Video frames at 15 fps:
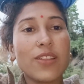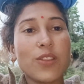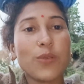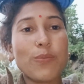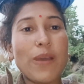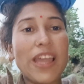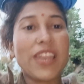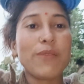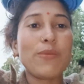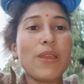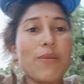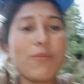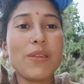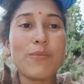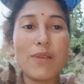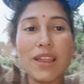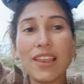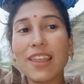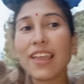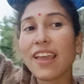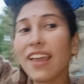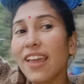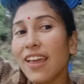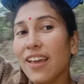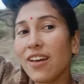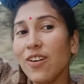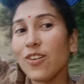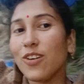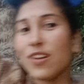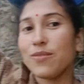तो पानी भी हमने भर लिया है
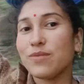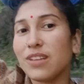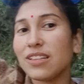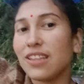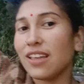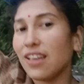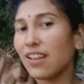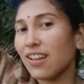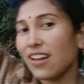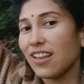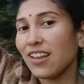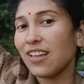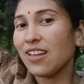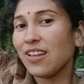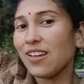और अब चलते हैं घर